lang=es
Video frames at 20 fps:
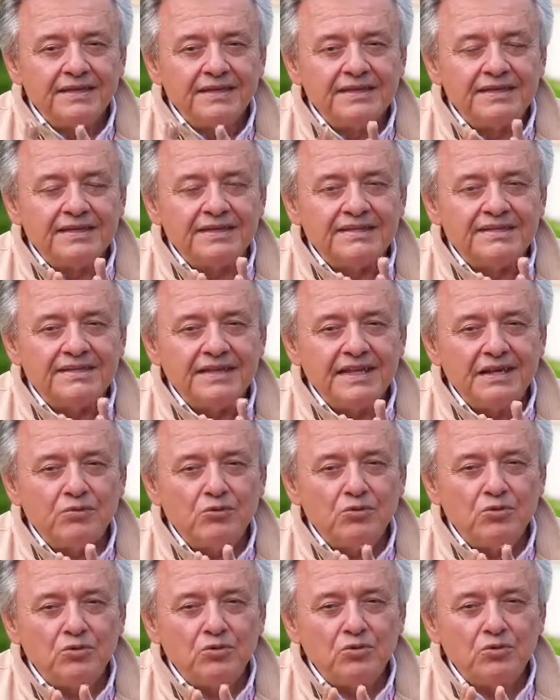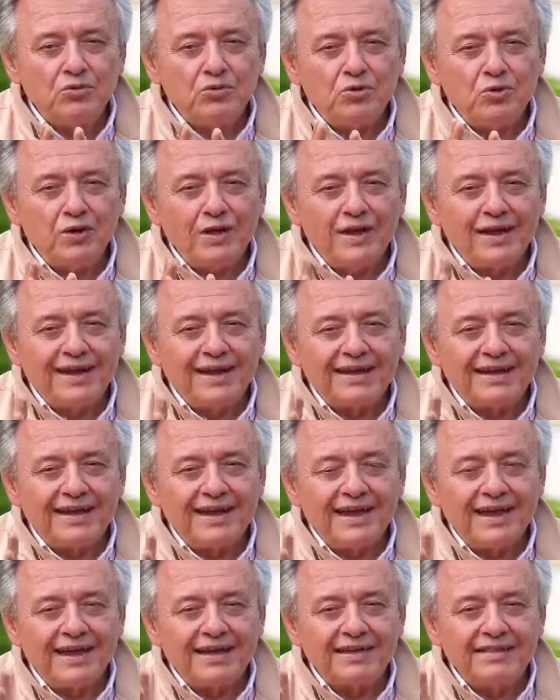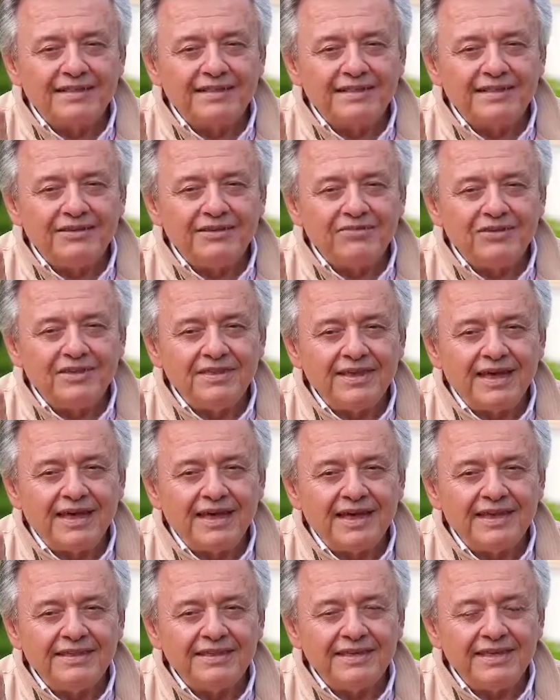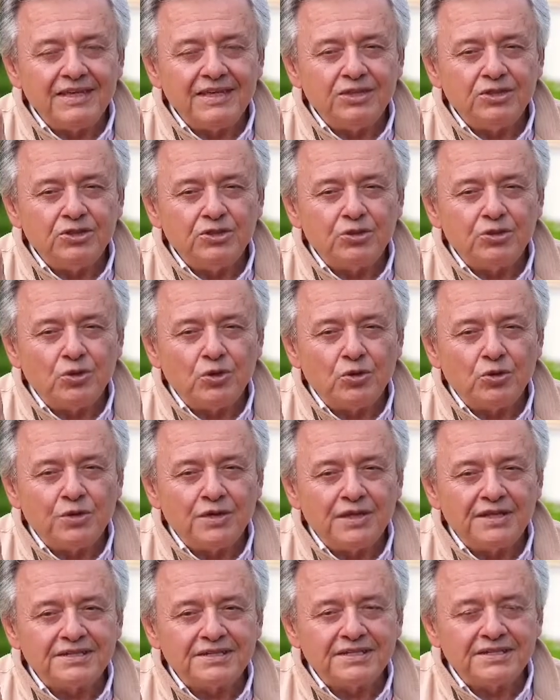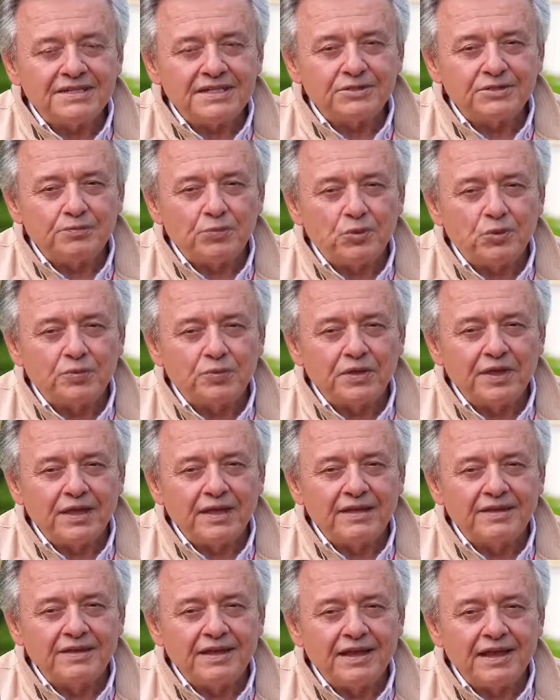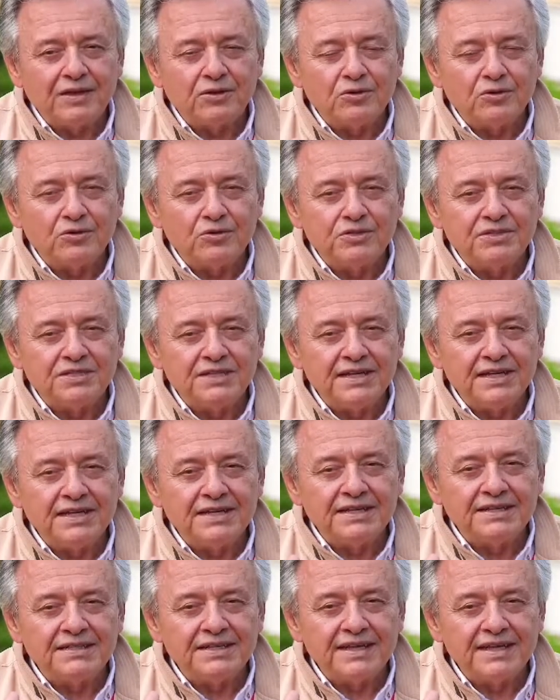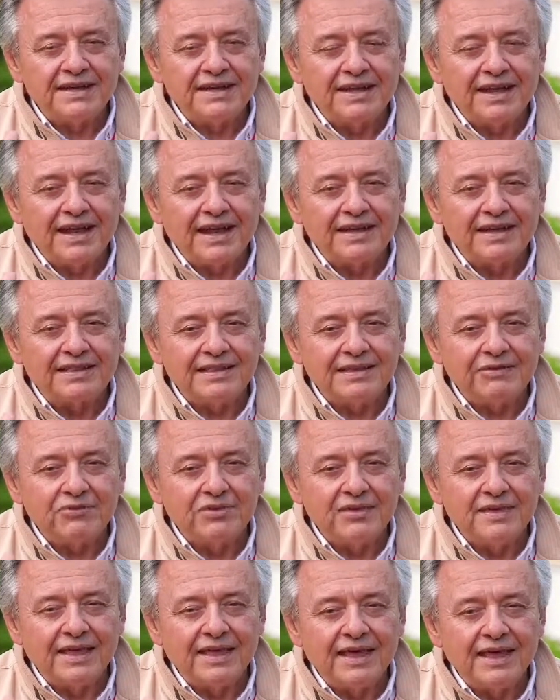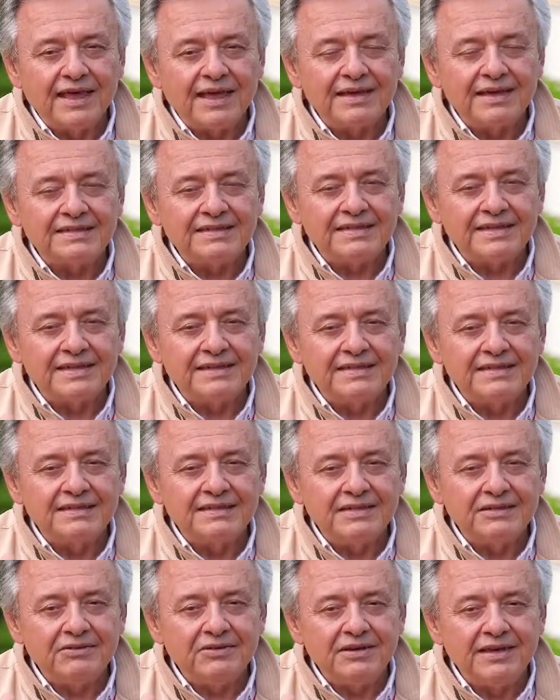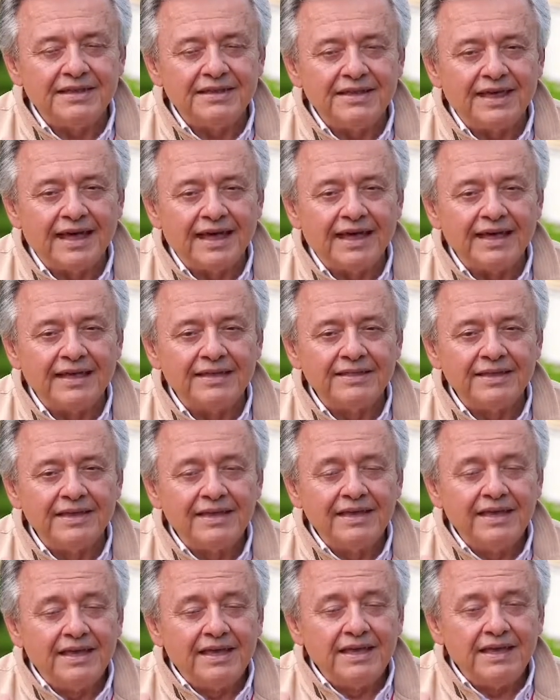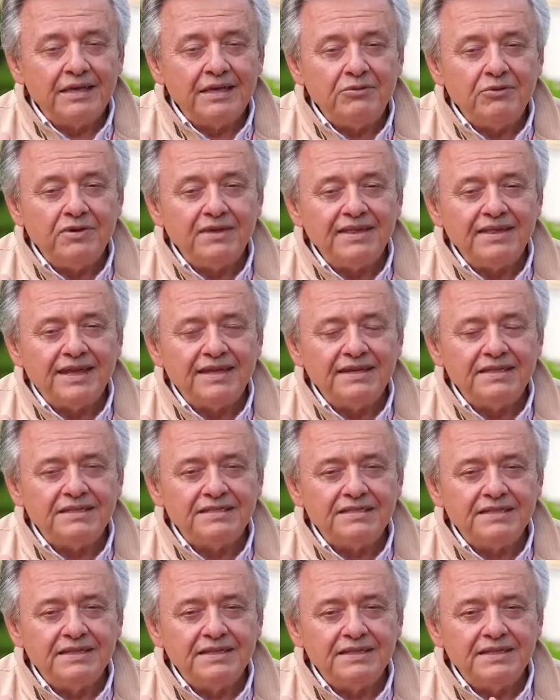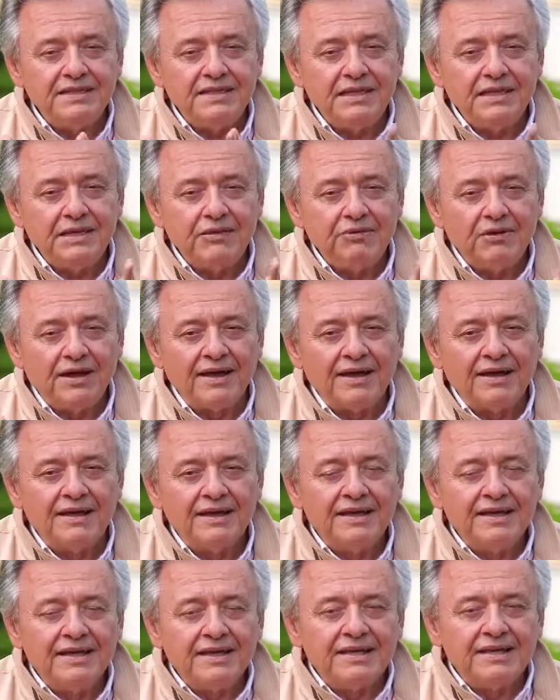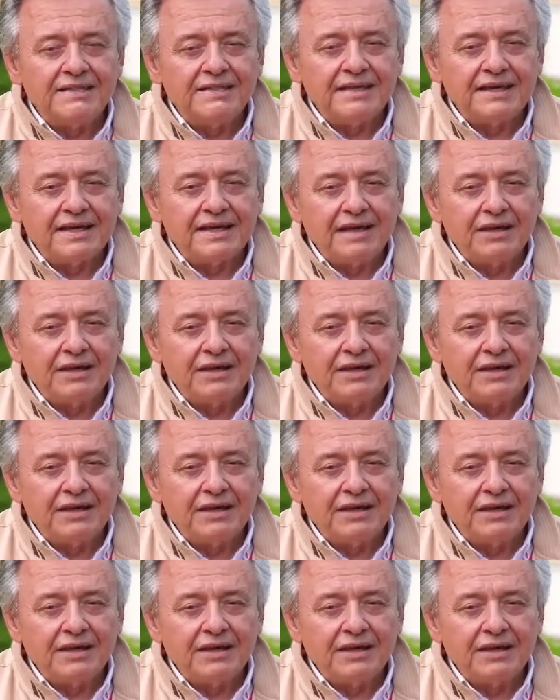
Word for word: desde el mundo de la reactividad, actividad y todas esas propiedades de la conciencia, reactividad, sensibilidad y vida instintiva, se